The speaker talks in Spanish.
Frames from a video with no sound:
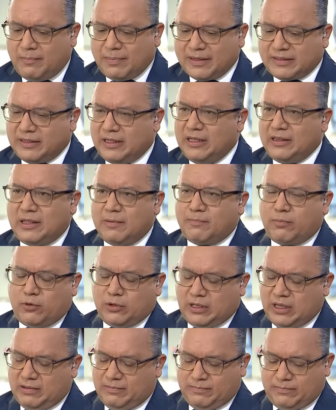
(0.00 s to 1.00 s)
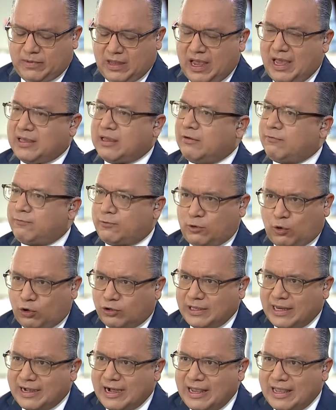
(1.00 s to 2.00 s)
presidente, porque hay que
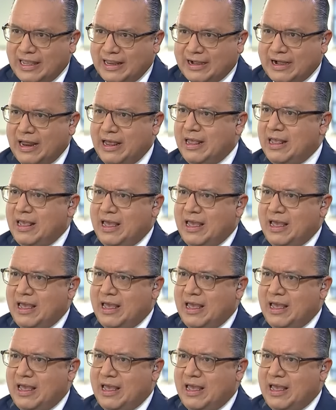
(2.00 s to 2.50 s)
costear la guerra,